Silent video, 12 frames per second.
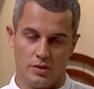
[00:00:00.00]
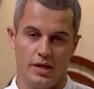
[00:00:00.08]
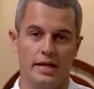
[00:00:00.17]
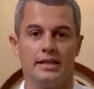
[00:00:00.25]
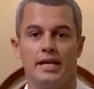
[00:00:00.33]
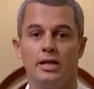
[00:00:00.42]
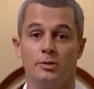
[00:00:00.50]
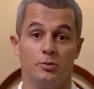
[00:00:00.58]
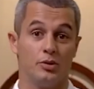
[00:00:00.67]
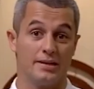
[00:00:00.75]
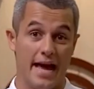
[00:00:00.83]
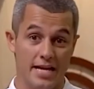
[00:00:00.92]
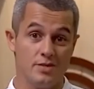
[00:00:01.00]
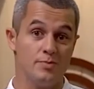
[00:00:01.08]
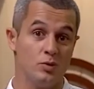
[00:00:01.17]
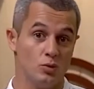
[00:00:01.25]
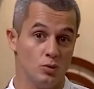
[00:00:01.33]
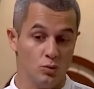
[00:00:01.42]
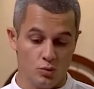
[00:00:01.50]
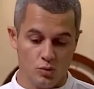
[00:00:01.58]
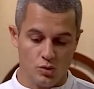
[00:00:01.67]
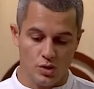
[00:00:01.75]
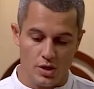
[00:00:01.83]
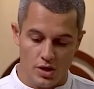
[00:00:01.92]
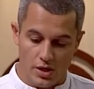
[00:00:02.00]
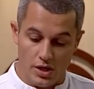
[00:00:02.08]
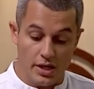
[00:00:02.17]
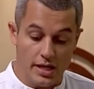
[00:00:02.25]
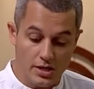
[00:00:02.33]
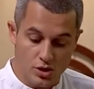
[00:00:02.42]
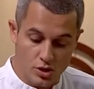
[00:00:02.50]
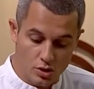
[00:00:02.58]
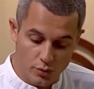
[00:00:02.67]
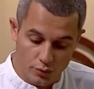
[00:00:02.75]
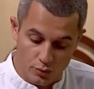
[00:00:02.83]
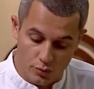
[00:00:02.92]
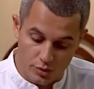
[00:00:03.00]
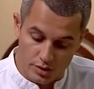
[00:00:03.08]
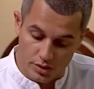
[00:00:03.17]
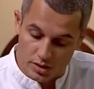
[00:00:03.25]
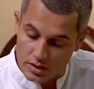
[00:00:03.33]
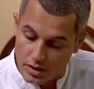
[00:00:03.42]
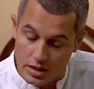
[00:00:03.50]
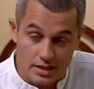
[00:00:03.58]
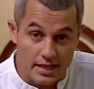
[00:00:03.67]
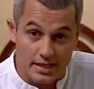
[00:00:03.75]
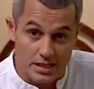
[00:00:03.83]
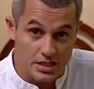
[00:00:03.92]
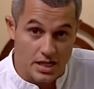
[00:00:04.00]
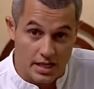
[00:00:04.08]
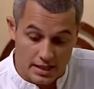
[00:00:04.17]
reidrata por 10 minutos e retiro o fungo. Ele está aqui já